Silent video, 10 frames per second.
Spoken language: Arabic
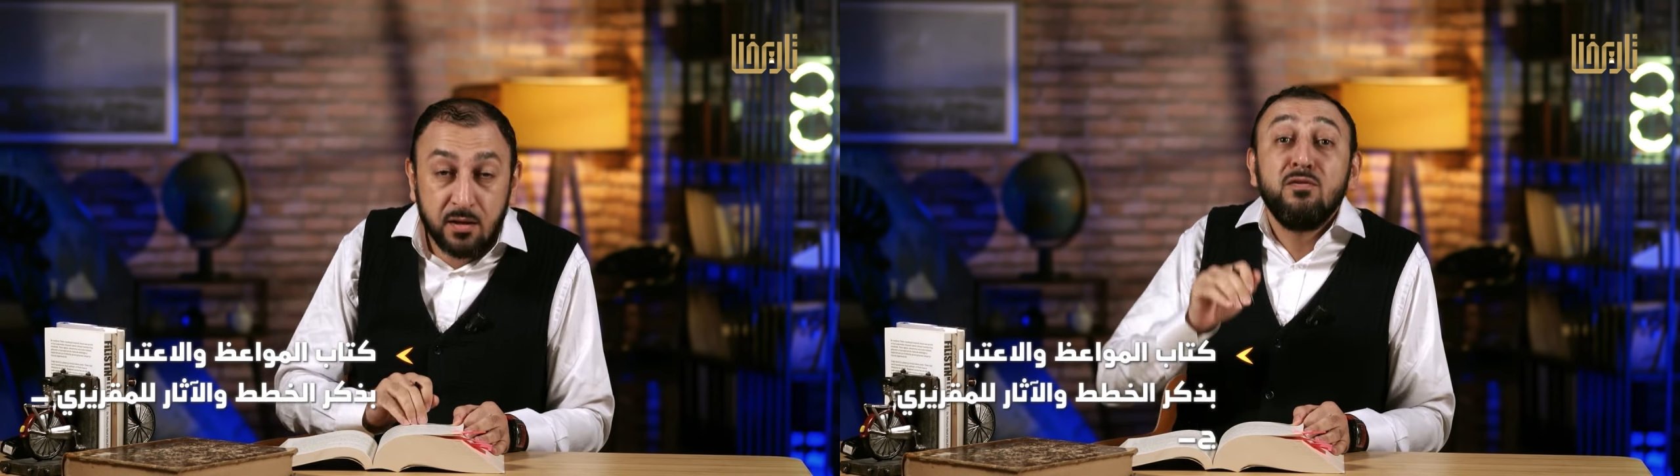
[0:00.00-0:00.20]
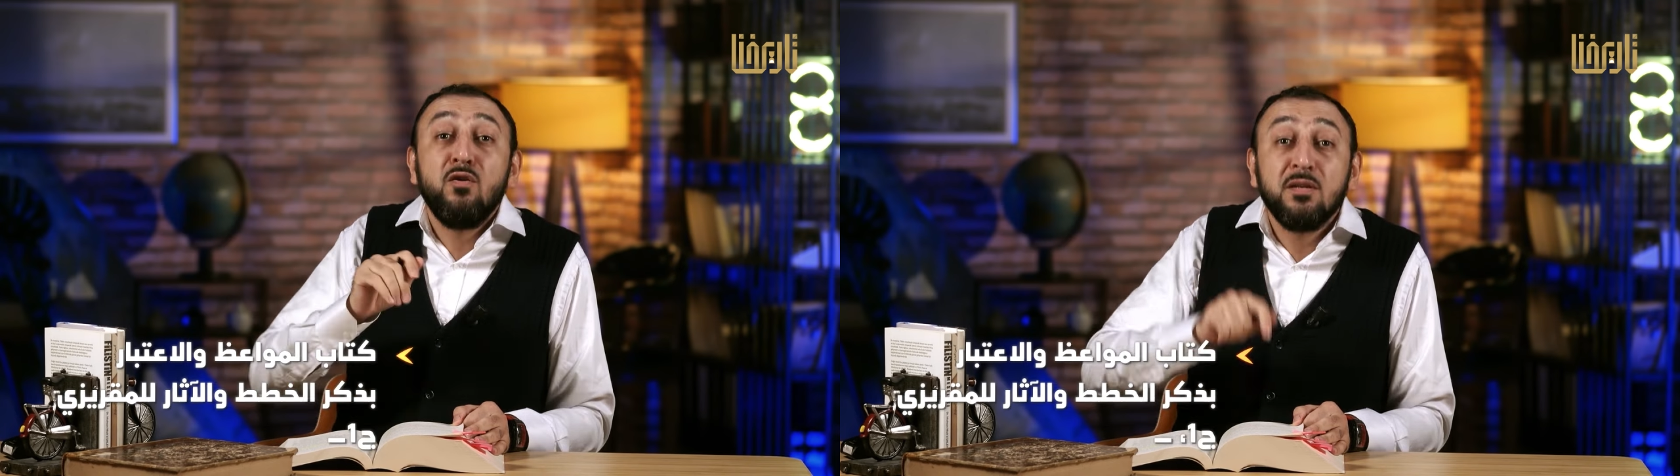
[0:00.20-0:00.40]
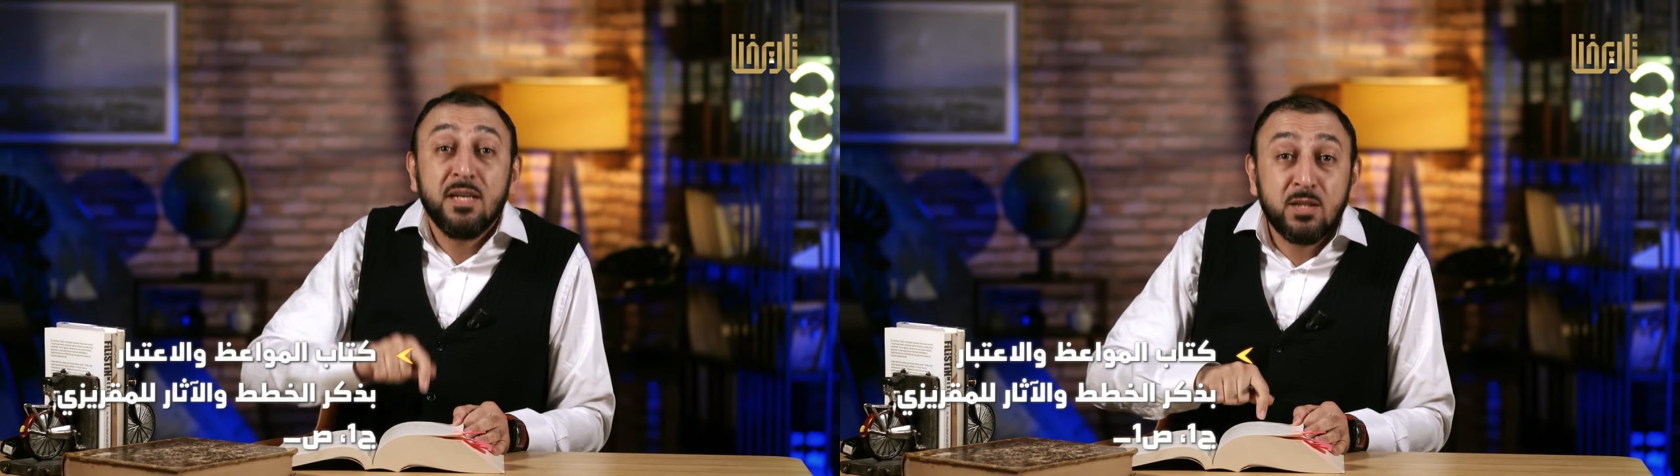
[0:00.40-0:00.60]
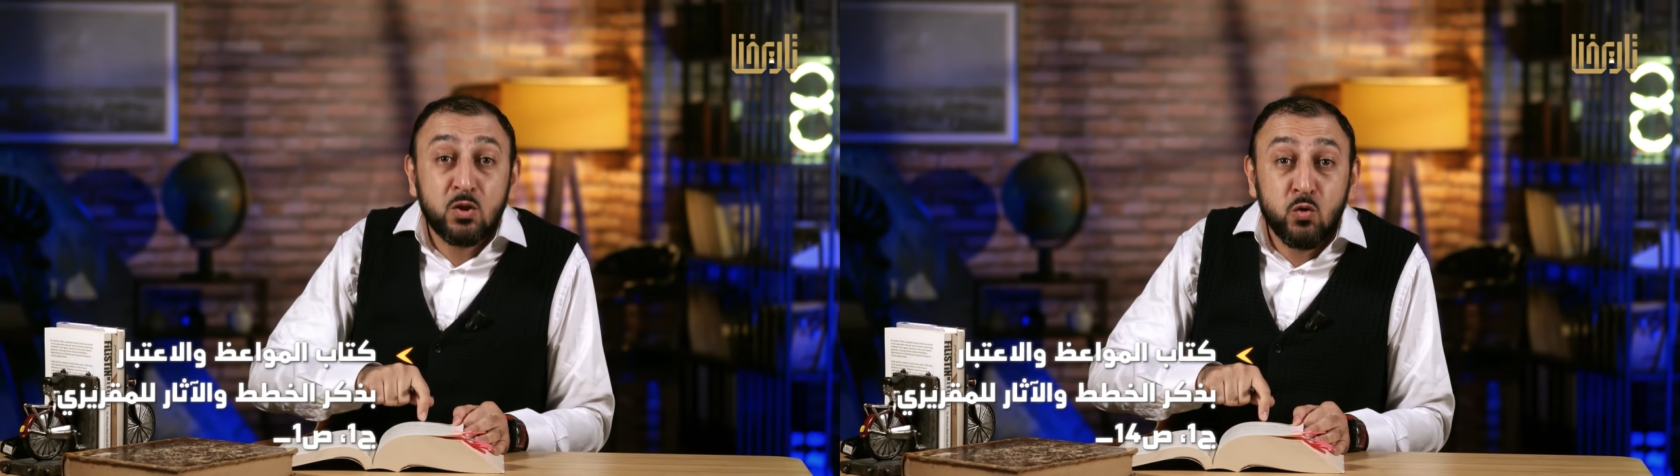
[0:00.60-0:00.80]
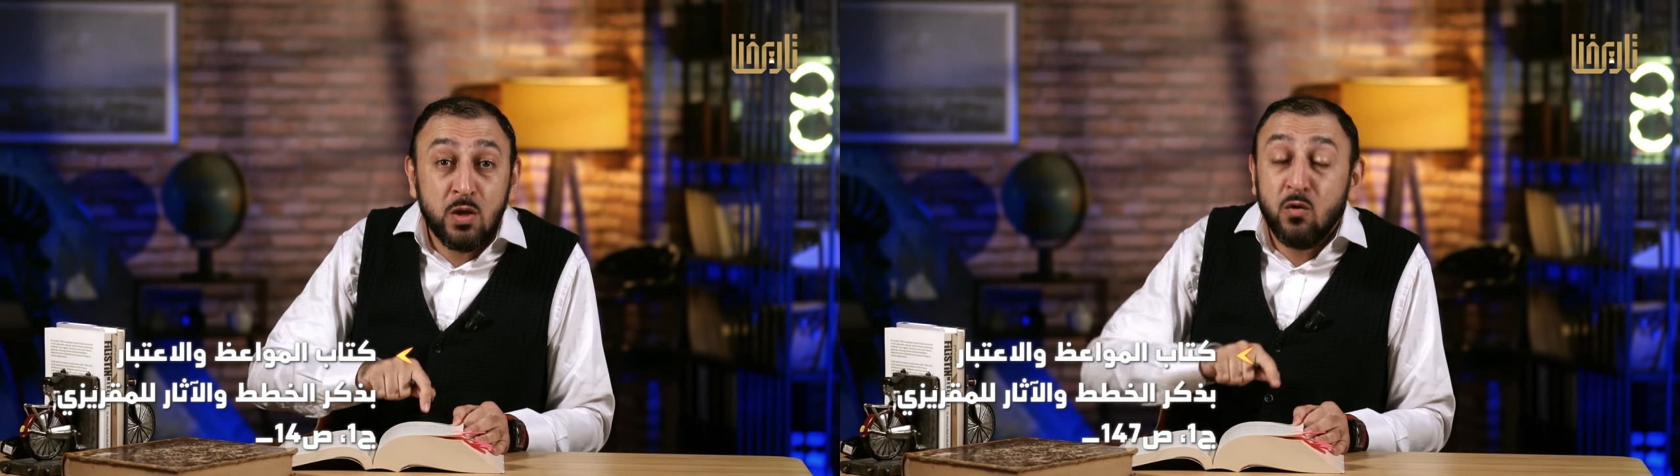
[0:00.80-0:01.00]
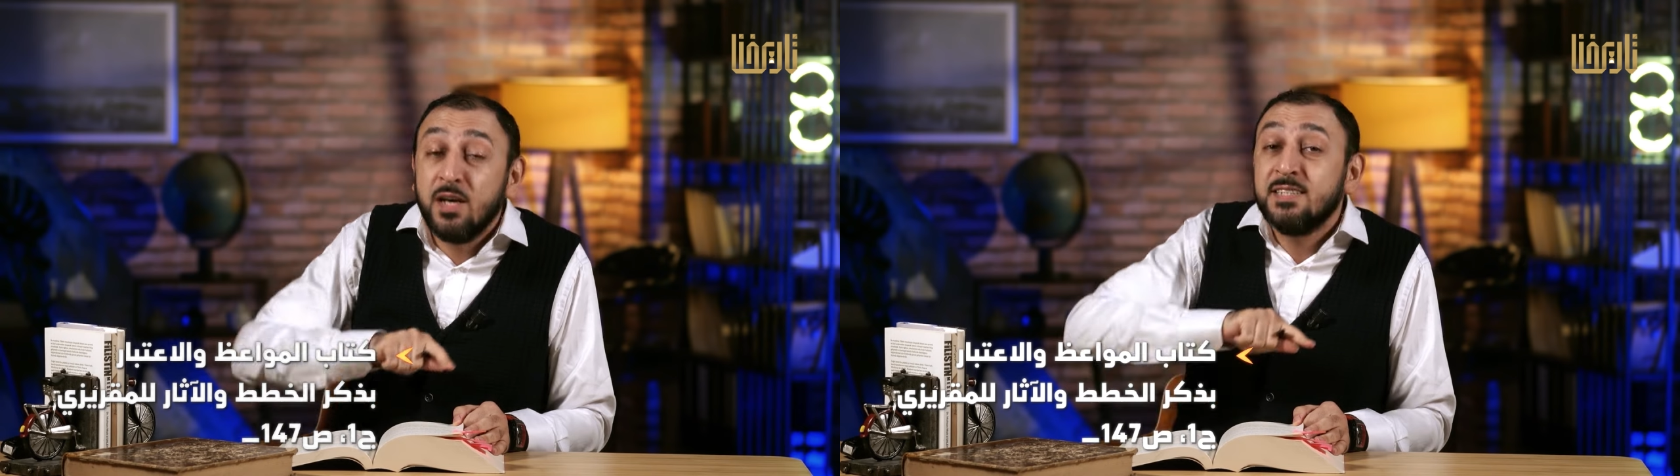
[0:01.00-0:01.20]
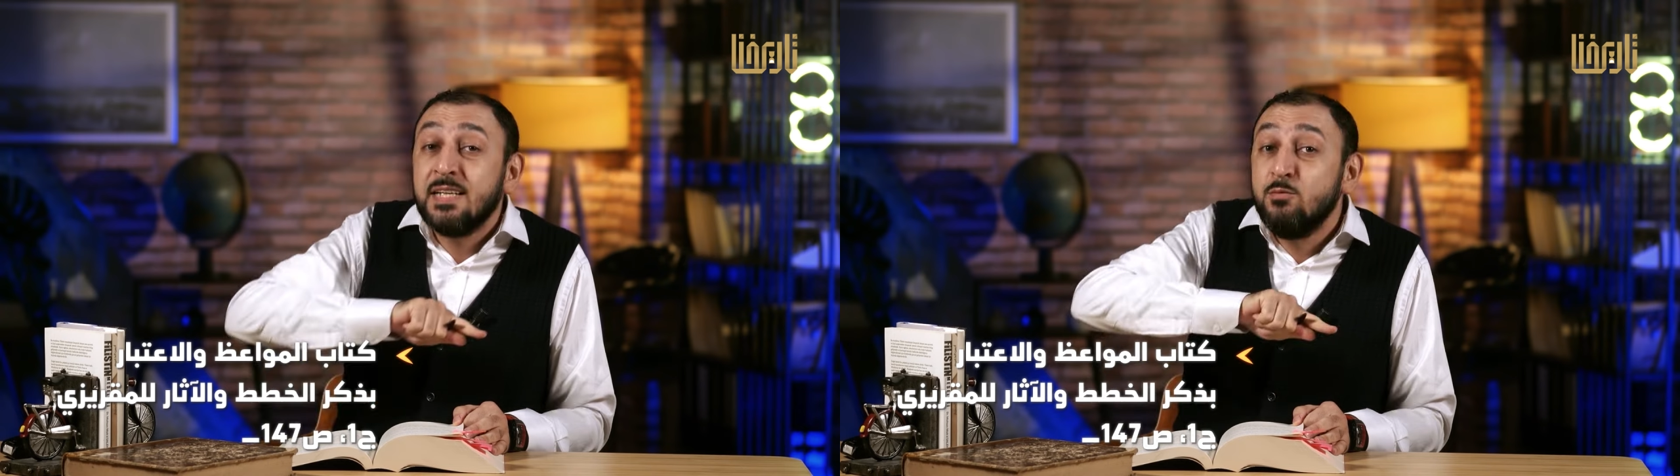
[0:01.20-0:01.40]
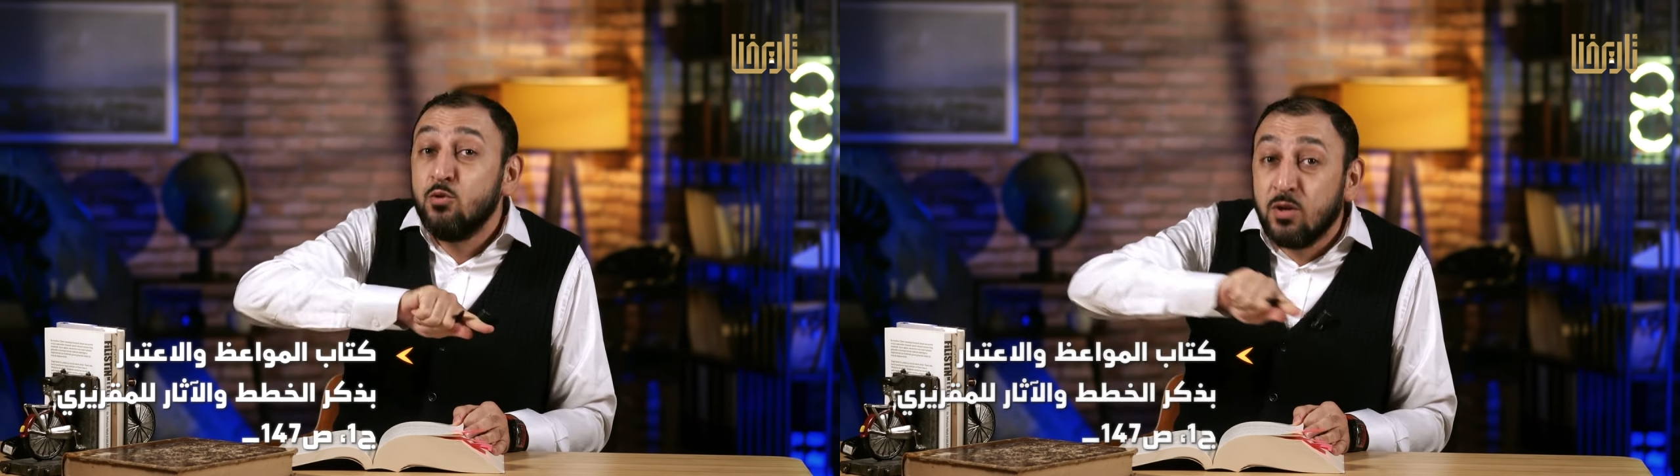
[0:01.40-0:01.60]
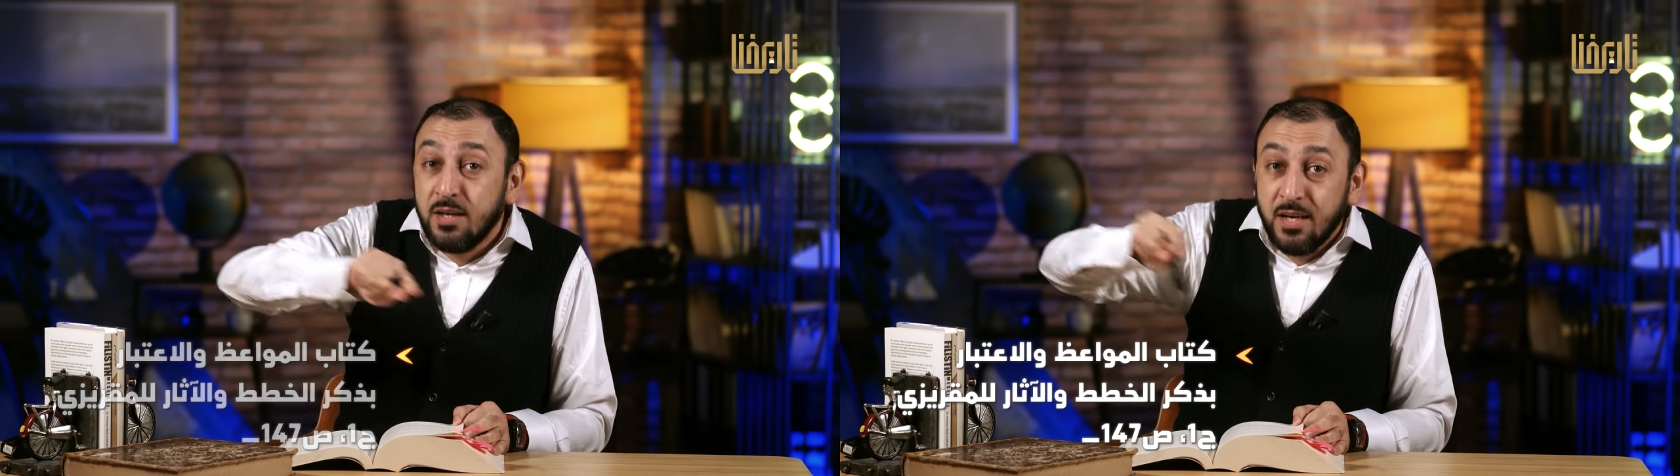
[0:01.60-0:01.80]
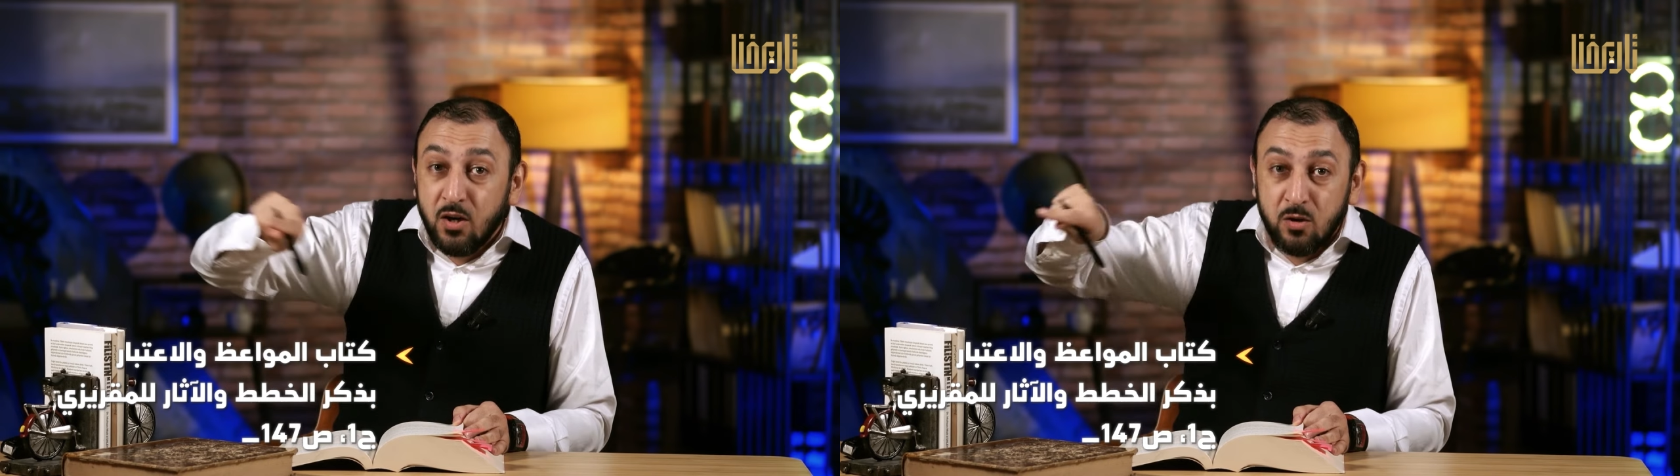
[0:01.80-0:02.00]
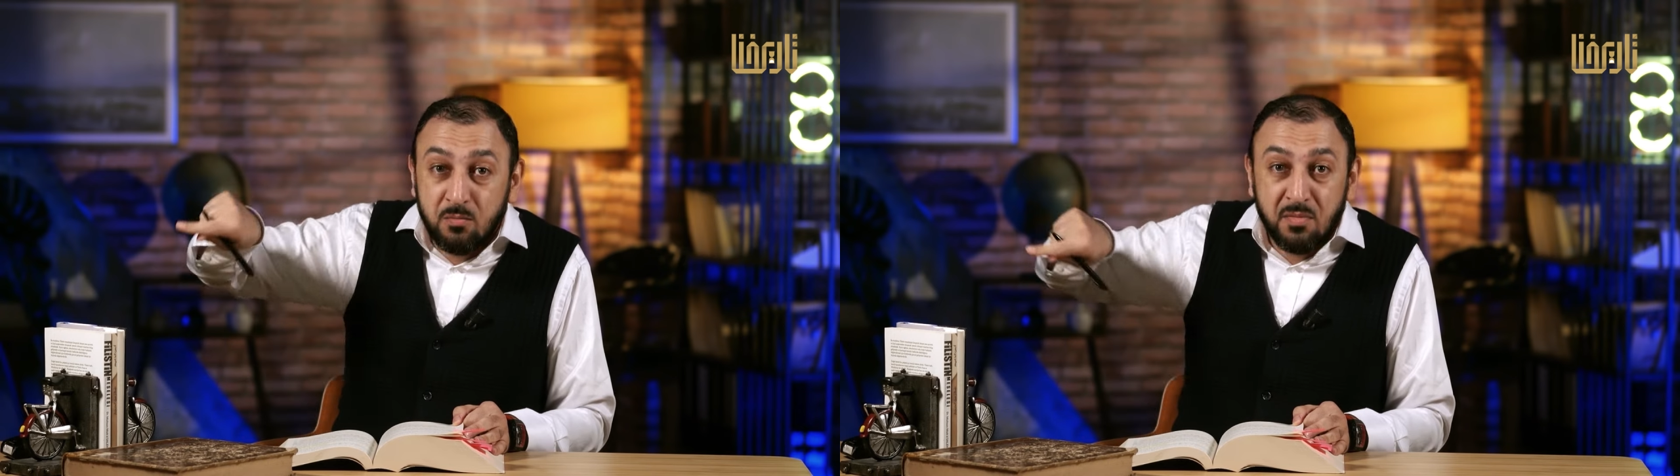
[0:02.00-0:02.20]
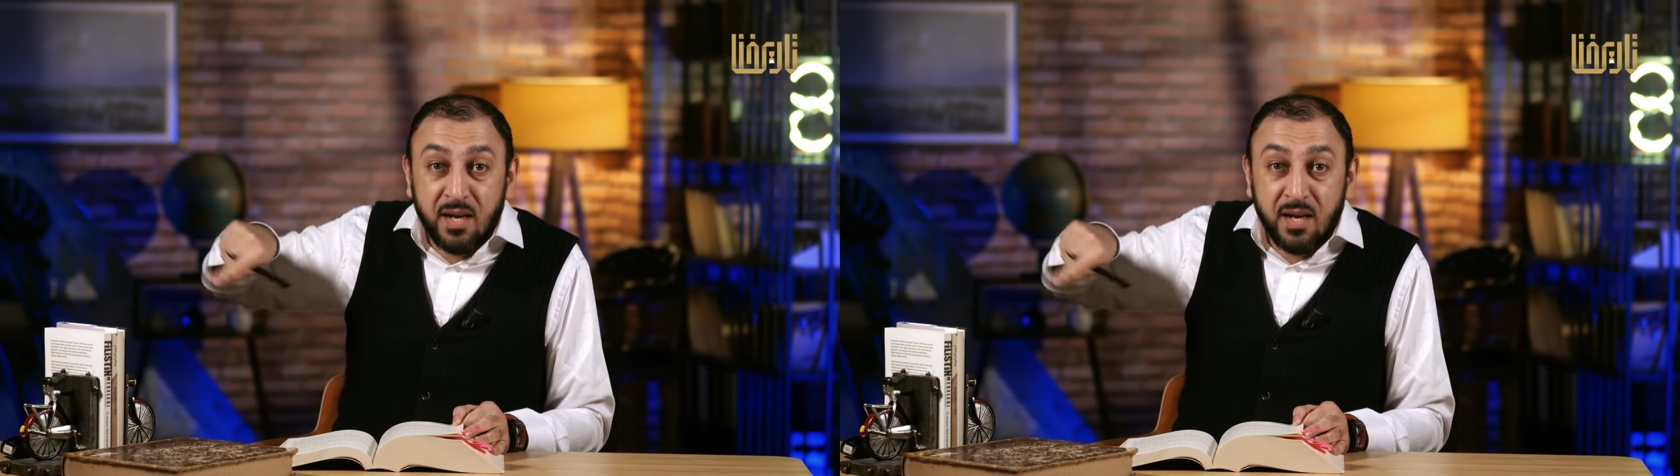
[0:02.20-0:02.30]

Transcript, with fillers: فوددت لو أسلموا كلهم